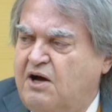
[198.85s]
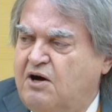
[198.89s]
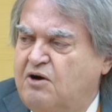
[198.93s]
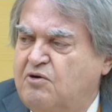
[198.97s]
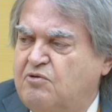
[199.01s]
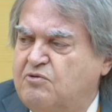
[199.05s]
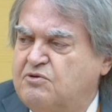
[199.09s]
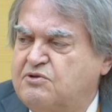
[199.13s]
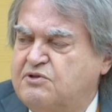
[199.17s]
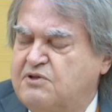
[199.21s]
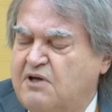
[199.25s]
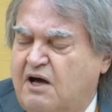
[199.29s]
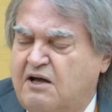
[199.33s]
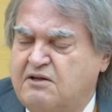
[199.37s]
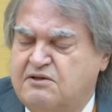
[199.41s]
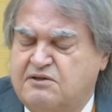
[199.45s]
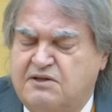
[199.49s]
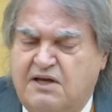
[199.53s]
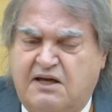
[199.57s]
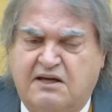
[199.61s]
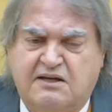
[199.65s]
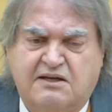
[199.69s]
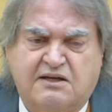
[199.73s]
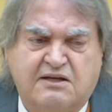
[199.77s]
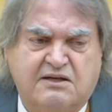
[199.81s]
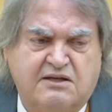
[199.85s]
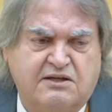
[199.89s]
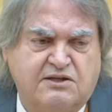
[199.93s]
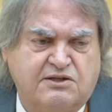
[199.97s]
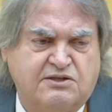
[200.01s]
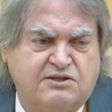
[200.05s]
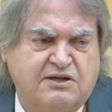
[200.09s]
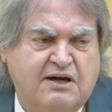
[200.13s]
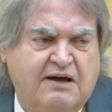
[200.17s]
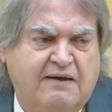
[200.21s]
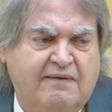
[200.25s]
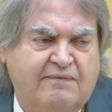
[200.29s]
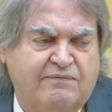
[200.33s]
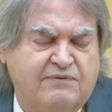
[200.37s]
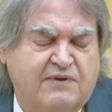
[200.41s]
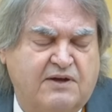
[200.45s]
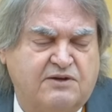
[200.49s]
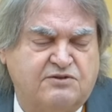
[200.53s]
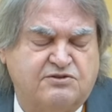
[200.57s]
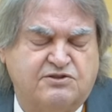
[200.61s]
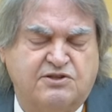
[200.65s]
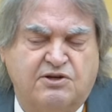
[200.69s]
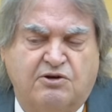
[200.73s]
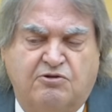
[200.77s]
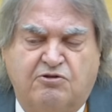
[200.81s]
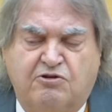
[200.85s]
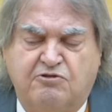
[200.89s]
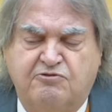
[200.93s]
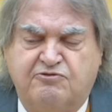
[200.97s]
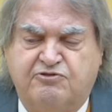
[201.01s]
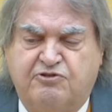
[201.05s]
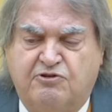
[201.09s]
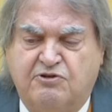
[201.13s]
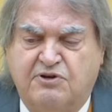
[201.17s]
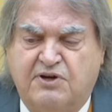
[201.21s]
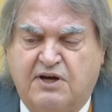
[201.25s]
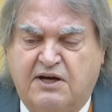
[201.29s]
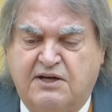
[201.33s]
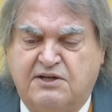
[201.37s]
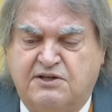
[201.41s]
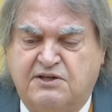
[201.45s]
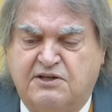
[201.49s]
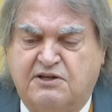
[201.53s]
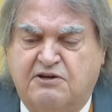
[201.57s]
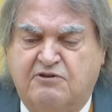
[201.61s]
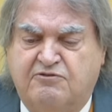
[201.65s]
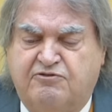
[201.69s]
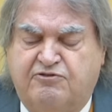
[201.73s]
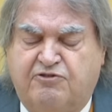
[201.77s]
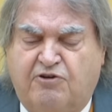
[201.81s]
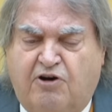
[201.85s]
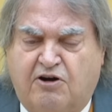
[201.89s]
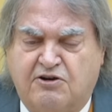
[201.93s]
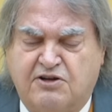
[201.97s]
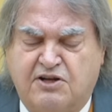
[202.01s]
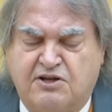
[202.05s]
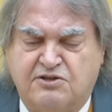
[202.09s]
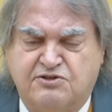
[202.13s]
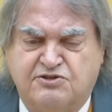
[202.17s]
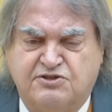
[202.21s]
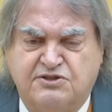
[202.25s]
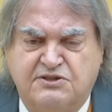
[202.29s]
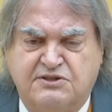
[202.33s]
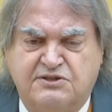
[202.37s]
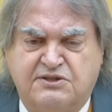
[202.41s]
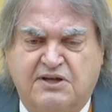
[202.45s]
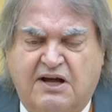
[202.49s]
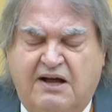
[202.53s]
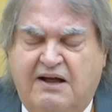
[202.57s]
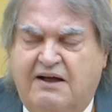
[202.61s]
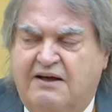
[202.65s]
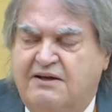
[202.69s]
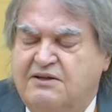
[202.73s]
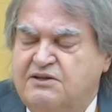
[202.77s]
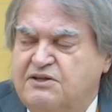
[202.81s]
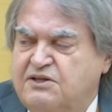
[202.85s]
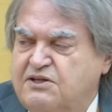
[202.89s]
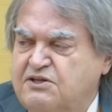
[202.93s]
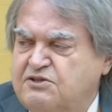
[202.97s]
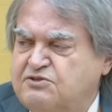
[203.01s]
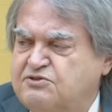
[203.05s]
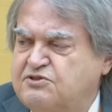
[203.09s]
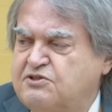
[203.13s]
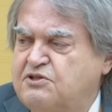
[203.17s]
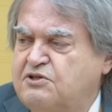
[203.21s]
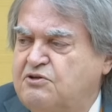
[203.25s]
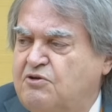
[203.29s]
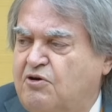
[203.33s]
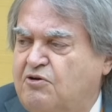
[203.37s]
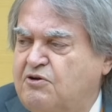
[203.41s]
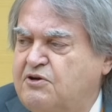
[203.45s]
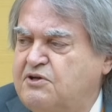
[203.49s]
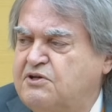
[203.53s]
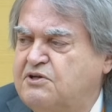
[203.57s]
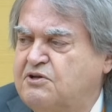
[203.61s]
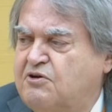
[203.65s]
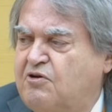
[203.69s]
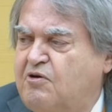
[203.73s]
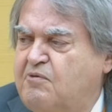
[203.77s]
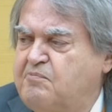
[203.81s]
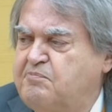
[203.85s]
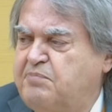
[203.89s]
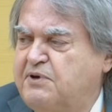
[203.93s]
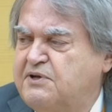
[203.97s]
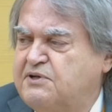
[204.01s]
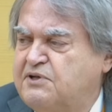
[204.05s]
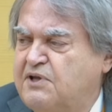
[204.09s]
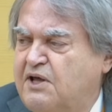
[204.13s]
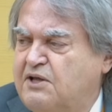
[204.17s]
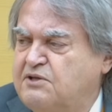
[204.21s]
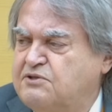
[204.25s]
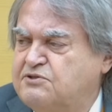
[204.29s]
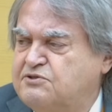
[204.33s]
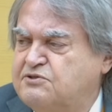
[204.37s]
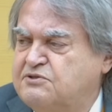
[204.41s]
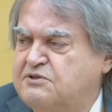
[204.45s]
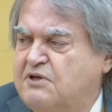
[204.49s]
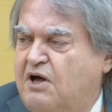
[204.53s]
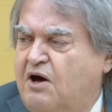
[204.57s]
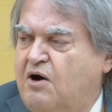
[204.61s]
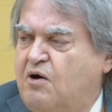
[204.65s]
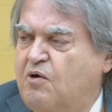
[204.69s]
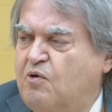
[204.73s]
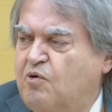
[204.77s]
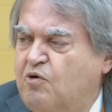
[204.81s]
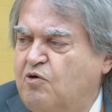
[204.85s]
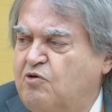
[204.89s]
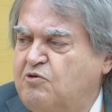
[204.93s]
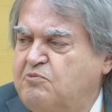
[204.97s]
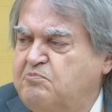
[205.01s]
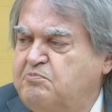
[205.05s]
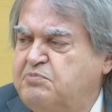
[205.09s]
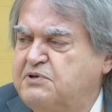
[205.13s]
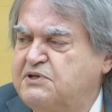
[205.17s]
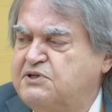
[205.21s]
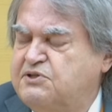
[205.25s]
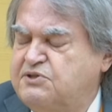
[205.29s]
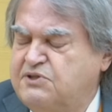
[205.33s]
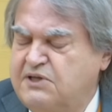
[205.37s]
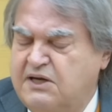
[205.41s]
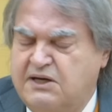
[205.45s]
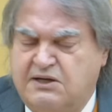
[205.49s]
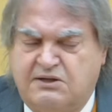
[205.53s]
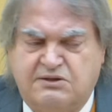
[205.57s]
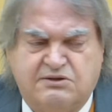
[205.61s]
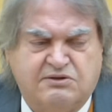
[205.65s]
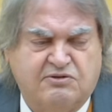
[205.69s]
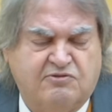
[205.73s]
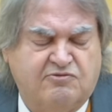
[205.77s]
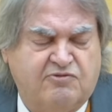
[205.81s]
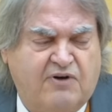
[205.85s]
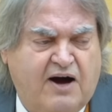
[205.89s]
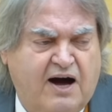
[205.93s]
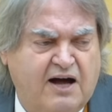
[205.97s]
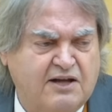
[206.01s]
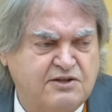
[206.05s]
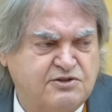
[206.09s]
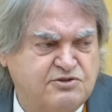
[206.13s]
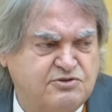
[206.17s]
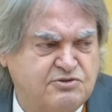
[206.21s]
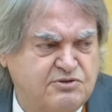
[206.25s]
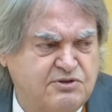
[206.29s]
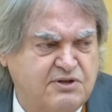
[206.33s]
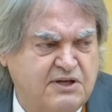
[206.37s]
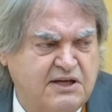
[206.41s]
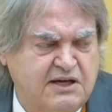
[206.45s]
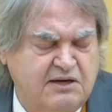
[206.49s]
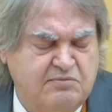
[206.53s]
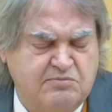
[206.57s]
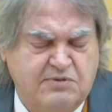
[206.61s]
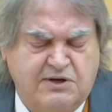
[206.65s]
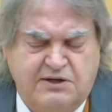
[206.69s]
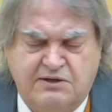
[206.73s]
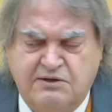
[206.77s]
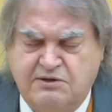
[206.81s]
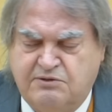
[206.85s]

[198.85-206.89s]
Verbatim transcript: Und da denke ich, dass die Rundfunkräte gefordert sind, diese neuen Kompetenzen unbedingt wahrzunehmen.